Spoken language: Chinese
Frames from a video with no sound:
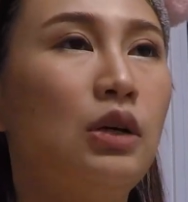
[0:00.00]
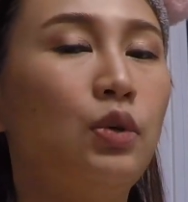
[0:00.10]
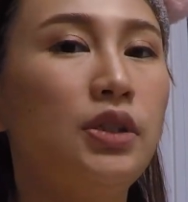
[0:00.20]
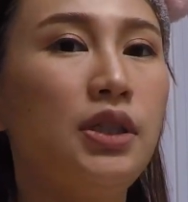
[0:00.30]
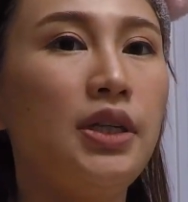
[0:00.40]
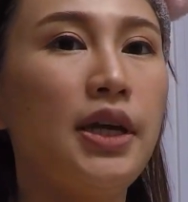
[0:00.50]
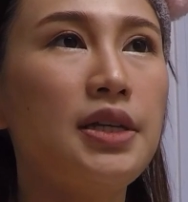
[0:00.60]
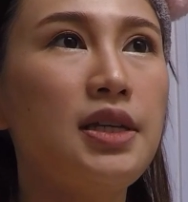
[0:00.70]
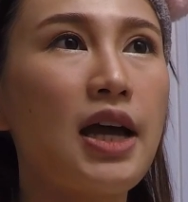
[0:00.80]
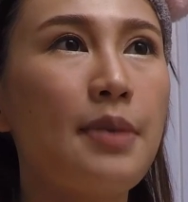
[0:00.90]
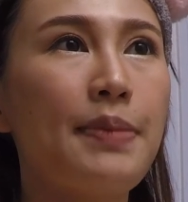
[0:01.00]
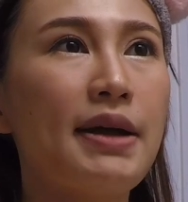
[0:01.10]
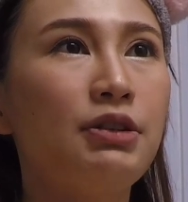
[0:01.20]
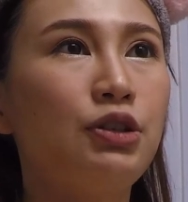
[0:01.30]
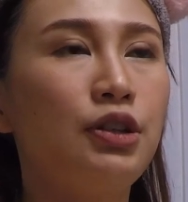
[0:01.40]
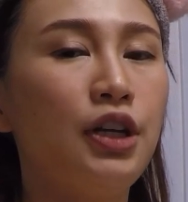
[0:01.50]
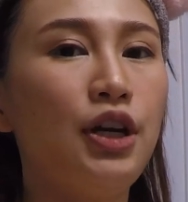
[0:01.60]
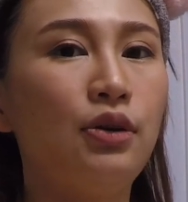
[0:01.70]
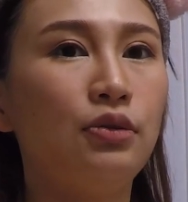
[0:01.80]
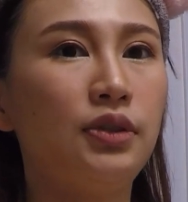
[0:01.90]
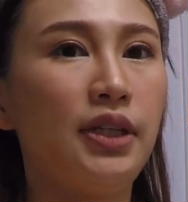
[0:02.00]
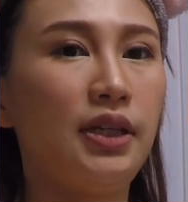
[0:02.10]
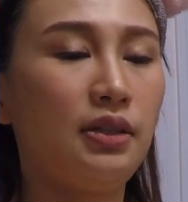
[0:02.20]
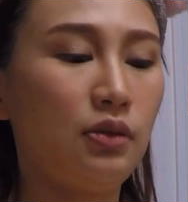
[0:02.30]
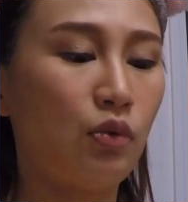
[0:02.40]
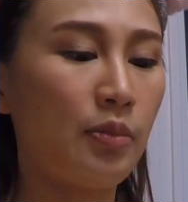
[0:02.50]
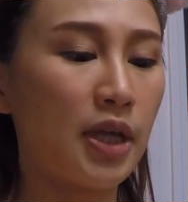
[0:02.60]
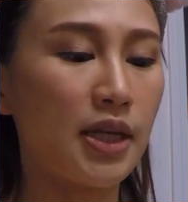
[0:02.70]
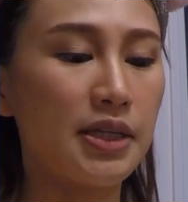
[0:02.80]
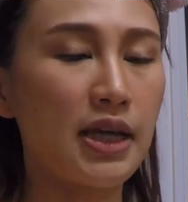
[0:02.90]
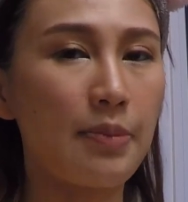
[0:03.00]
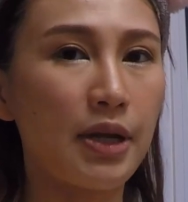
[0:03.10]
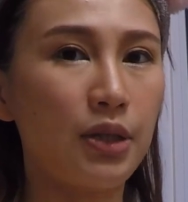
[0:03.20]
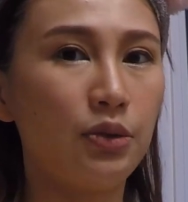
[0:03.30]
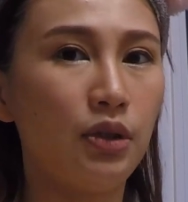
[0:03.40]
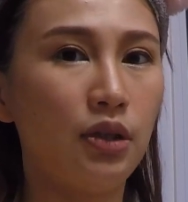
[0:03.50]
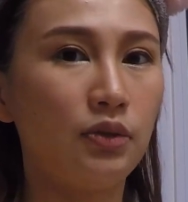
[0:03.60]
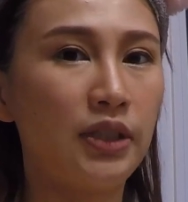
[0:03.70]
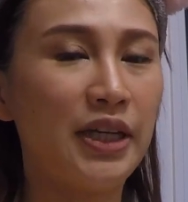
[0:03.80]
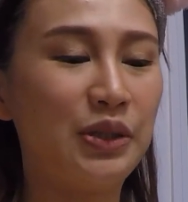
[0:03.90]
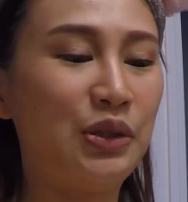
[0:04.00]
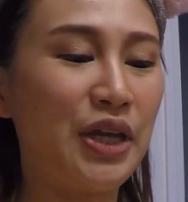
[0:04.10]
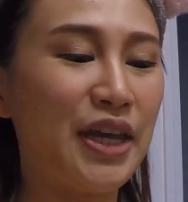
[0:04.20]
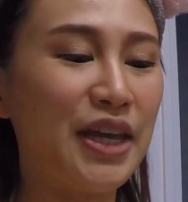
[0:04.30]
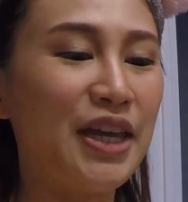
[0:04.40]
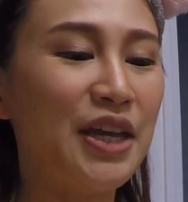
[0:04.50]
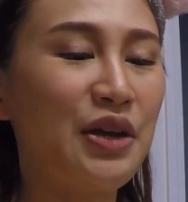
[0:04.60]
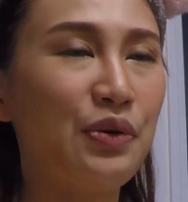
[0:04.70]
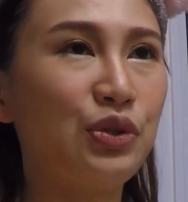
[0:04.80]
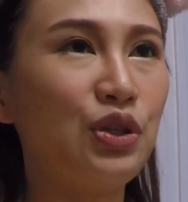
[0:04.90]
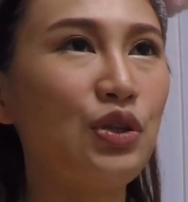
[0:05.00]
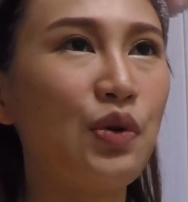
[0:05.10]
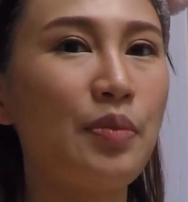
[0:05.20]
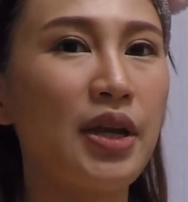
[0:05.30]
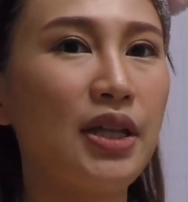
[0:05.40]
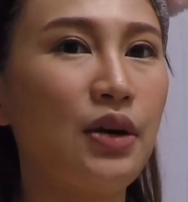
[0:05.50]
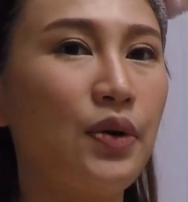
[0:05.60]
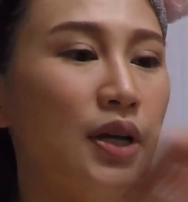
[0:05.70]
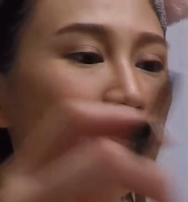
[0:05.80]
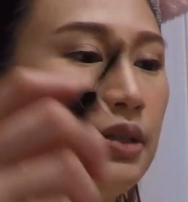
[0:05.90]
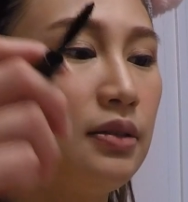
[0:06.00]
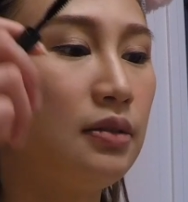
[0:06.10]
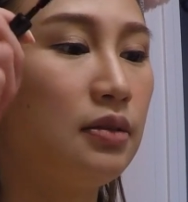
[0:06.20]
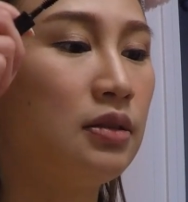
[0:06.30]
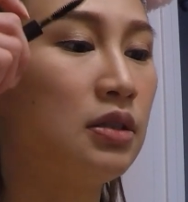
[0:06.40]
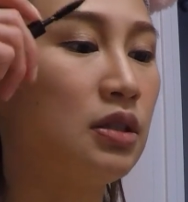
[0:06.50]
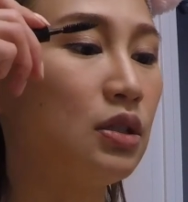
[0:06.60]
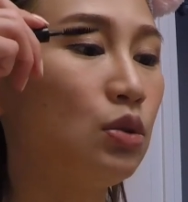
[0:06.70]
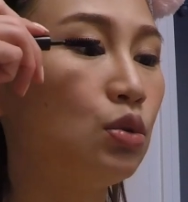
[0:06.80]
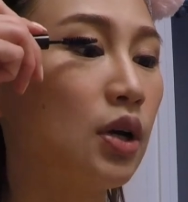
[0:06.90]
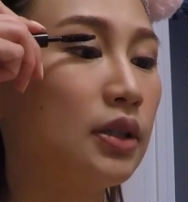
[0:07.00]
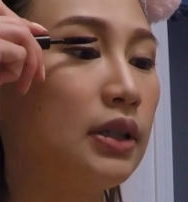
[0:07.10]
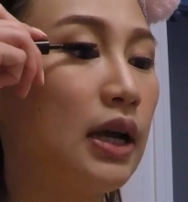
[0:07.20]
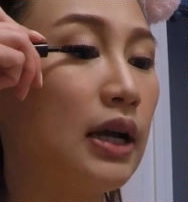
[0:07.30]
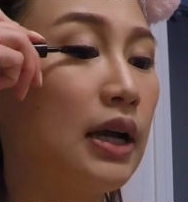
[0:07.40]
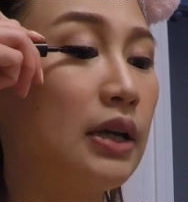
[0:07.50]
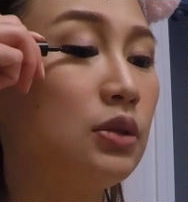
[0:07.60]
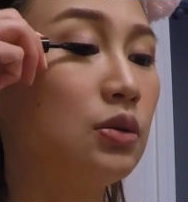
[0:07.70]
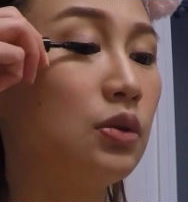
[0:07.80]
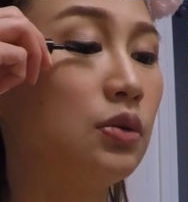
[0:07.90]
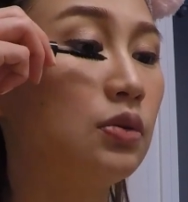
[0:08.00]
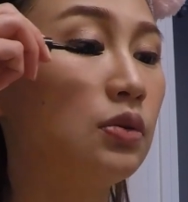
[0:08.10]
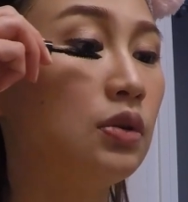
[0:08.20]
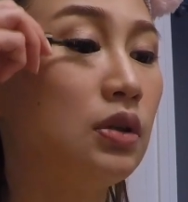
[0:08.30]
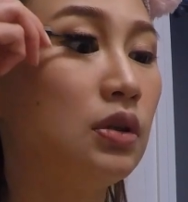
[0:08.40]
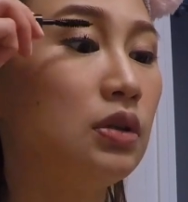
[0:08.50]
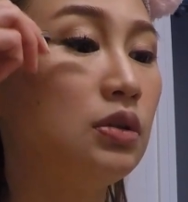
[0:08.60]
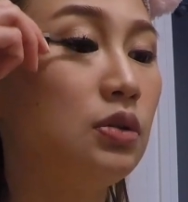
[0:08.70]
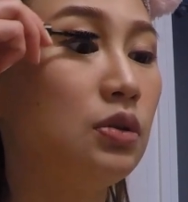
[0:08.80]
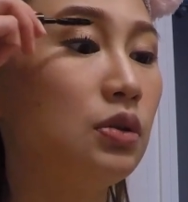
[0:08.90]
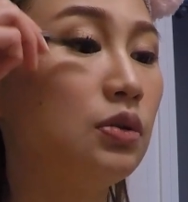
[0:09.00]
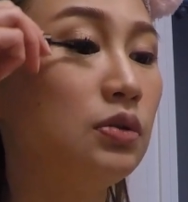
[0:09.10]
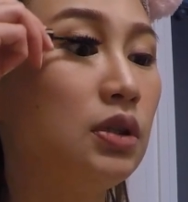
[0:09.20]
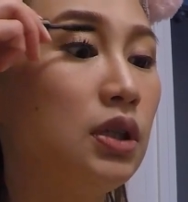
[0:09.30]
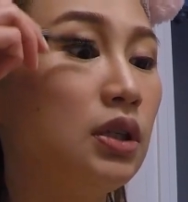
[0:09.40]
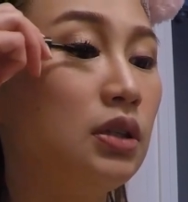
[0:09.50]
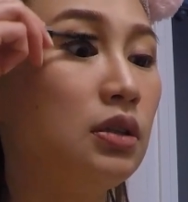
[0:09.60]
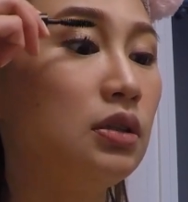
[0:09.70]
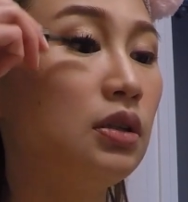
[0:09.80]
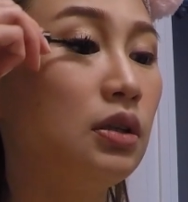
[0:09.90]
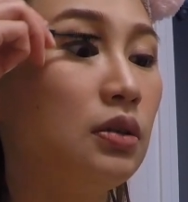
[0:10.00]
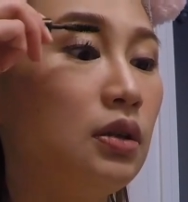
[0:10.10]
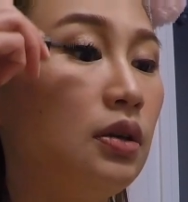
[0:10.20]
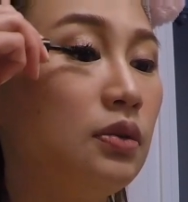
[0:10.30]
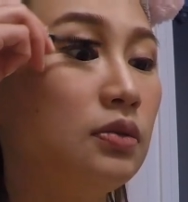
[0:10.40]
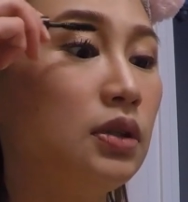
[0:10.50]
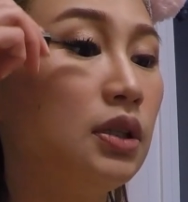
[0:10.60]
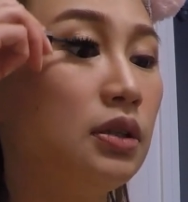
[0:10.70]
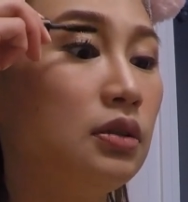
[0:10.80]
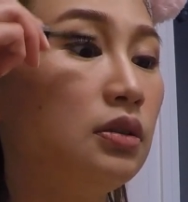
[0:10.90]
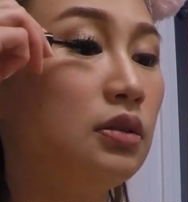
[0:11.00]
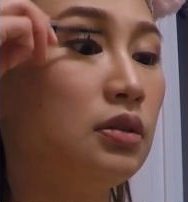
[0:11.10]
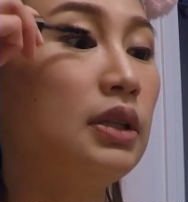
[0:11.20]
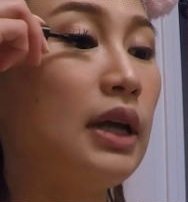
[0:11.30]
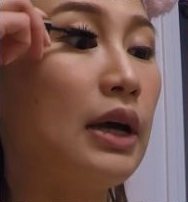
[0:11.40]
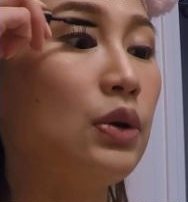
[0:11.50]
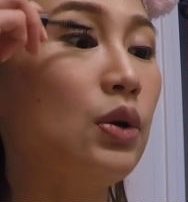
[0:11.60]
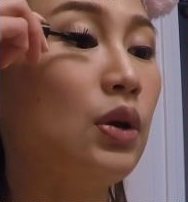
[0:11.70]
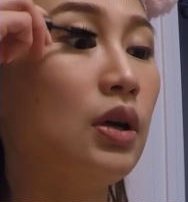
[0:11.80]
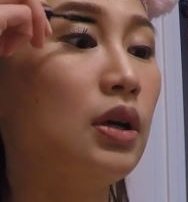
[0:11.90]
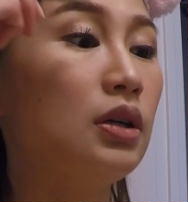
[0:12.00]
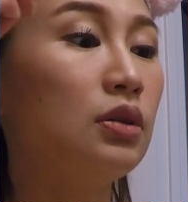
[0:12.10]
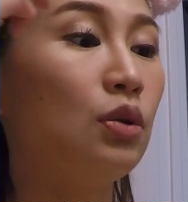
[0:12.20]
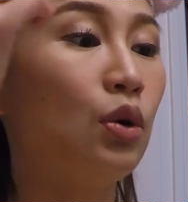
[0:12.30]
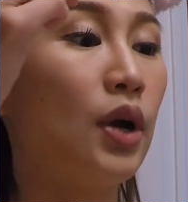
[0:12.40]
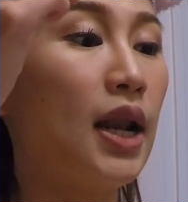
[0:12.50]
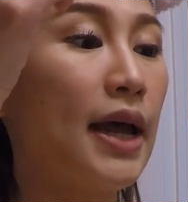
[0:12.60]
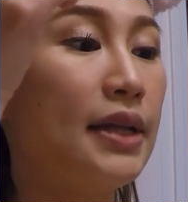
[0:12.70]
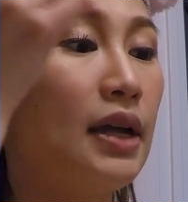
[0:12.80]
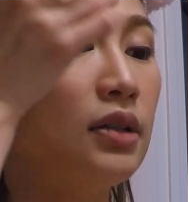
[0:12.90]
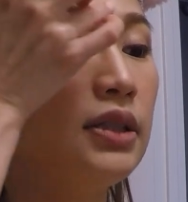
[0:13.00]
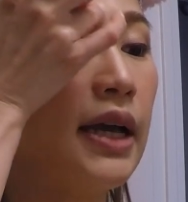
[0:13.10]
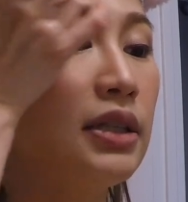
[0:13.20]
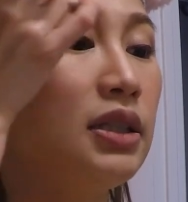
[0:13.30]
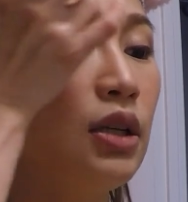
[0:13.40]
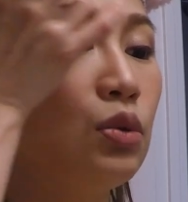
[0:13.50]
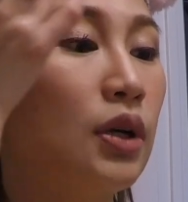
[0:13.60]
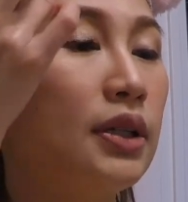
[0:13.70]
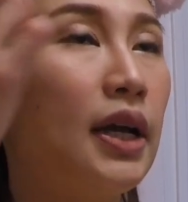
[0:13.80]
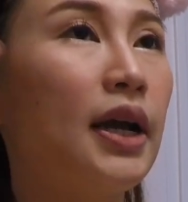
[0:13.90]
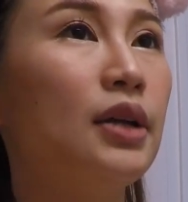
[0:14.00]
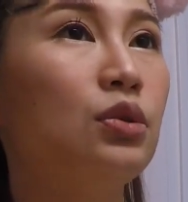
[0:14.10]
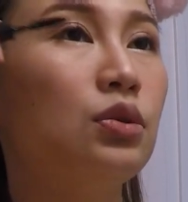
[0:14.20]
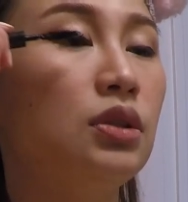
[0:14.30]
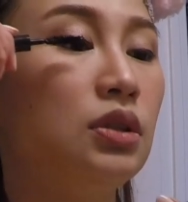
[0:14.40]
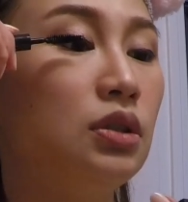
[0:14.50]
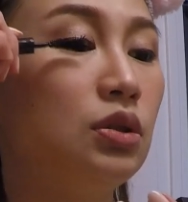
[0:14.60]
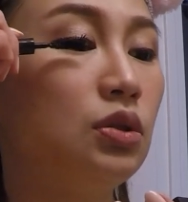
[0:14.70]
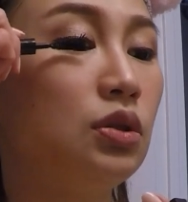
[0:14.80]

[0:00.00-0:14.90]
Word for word: 我今天下班是六点，我每天下班都六点，所以就是我每天会持妆，大概从九点到六点，大约回来到家卸妆，大概就是